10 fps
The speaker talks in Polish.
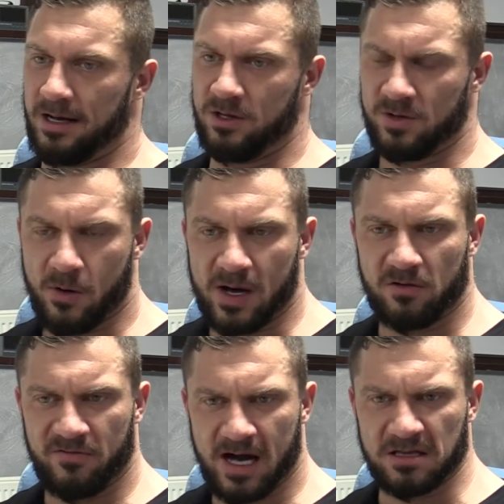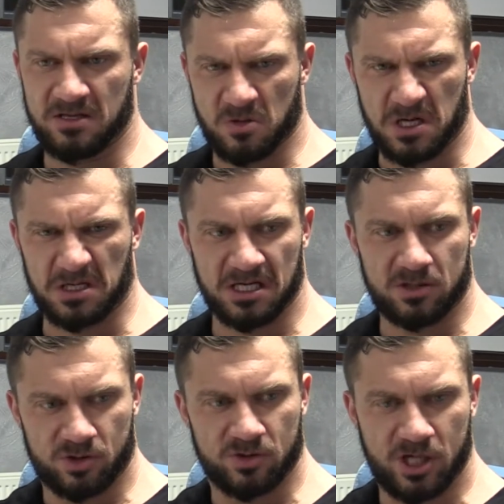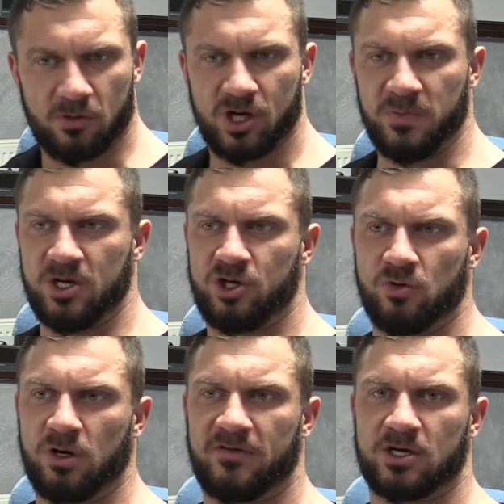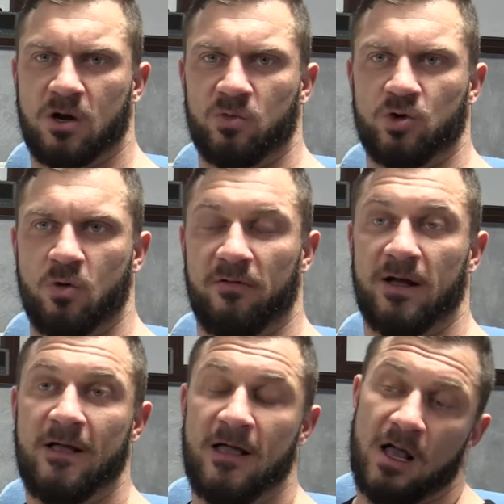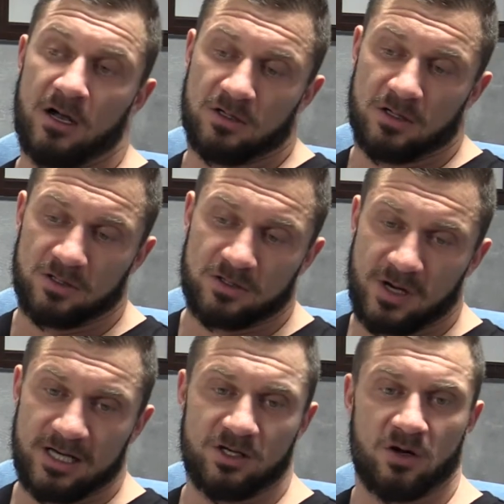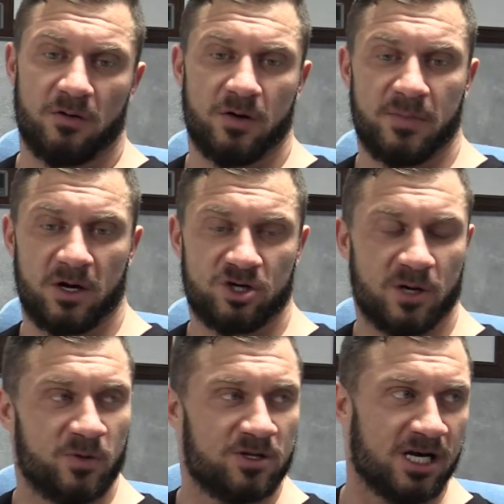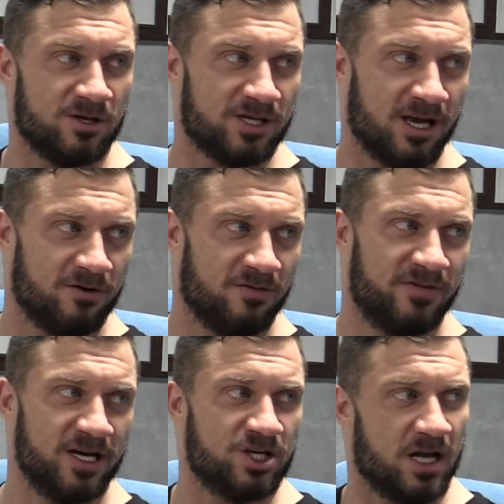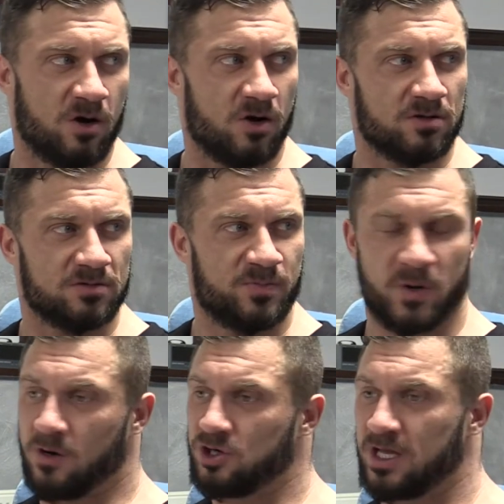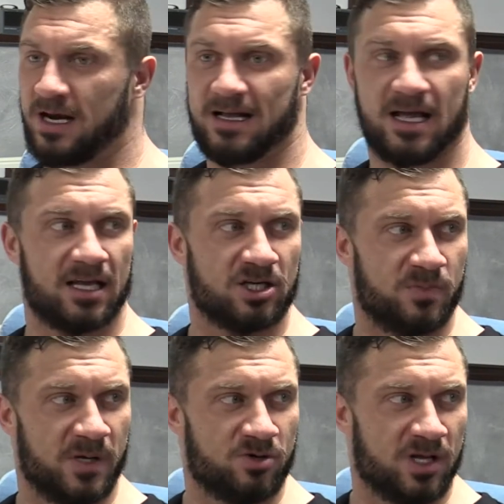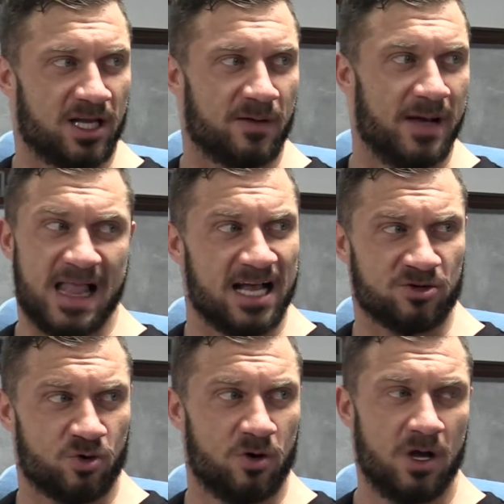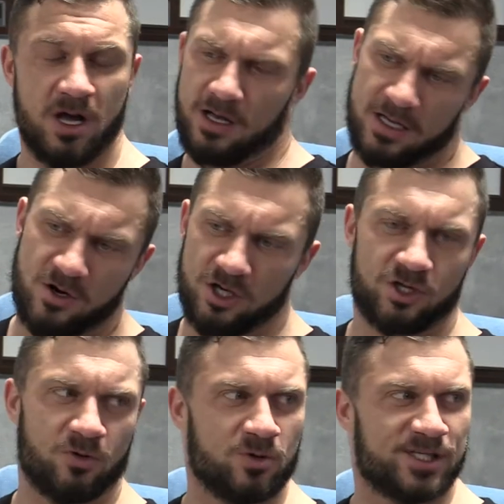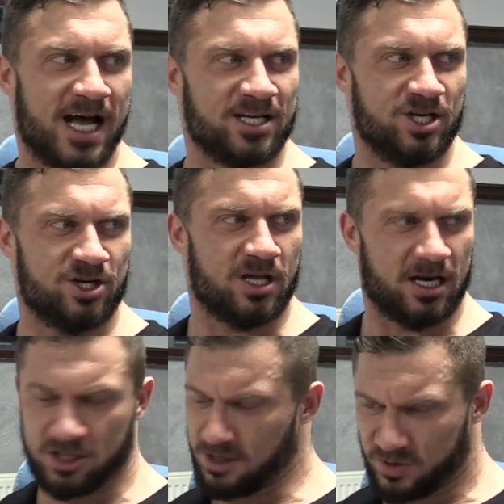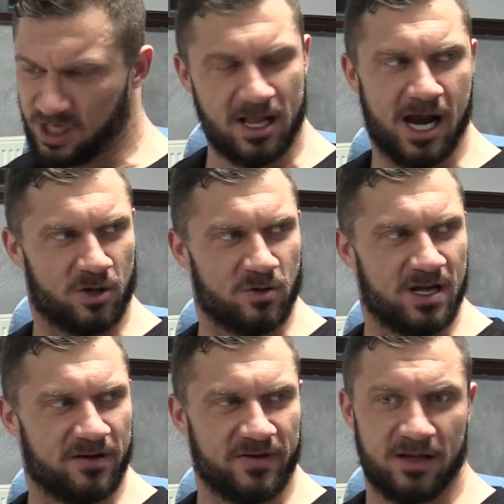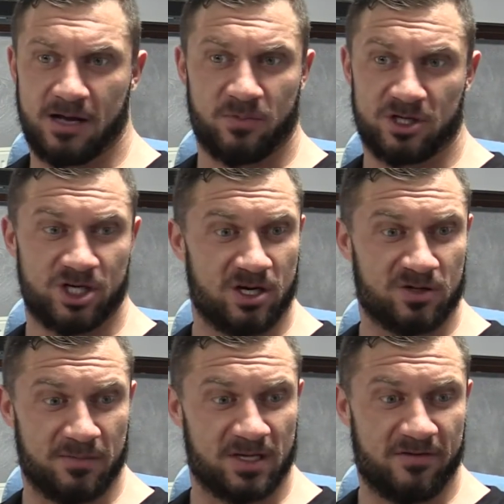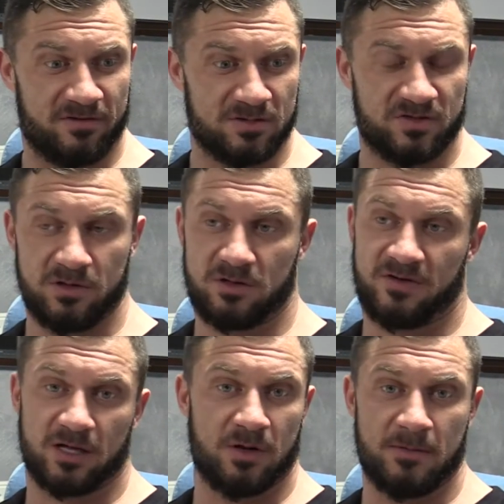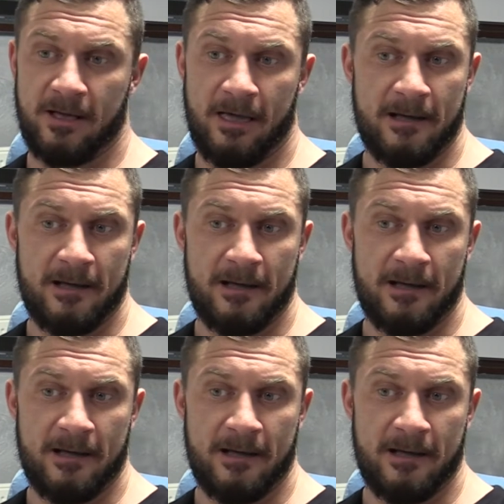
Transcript: no naładowany tą agresją, że on chciał się bić i urywać komuś głowę. No słuchajcie, do Mariusza Pundzianowskiego wyjść tako po czterech latach czy pięciu latach melanżu i go jeszcze usadzić tak, że przyklęknął na chwilę, bo gdzieś go tam trafił tym swoim kowadłem, to